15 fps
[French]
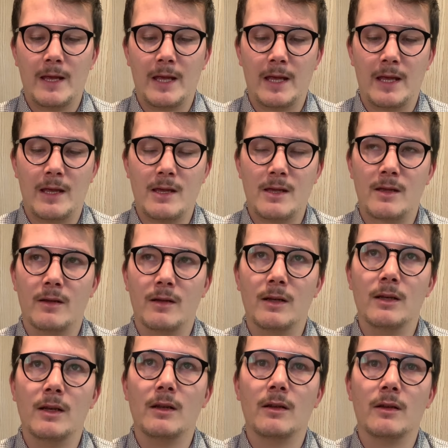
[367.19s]
Et
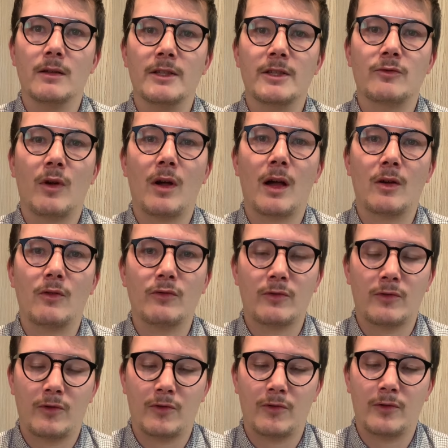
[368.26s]
l'histoire
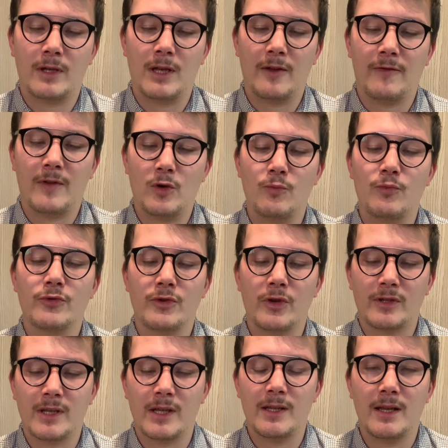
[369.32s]
raconte qu'il a fallu
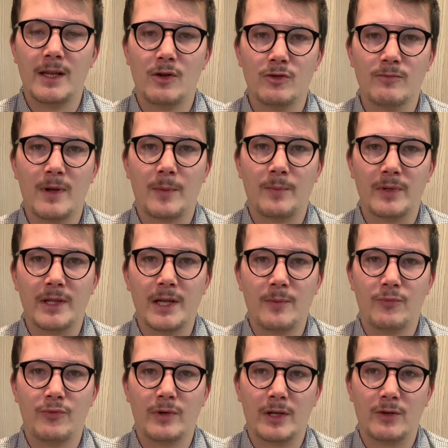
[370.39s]
plusieurs années à Audemars Piguet
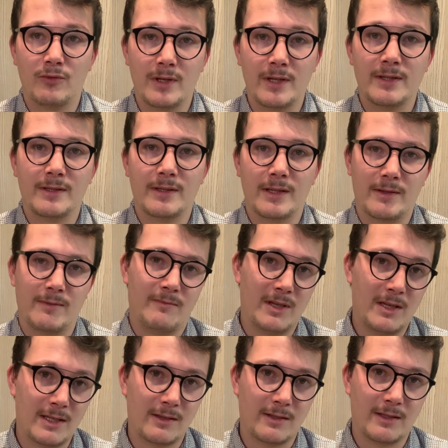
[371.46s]
pour écouler ces
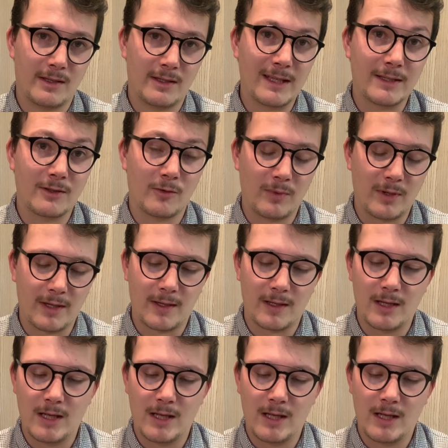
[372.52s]
1000 exemplaires.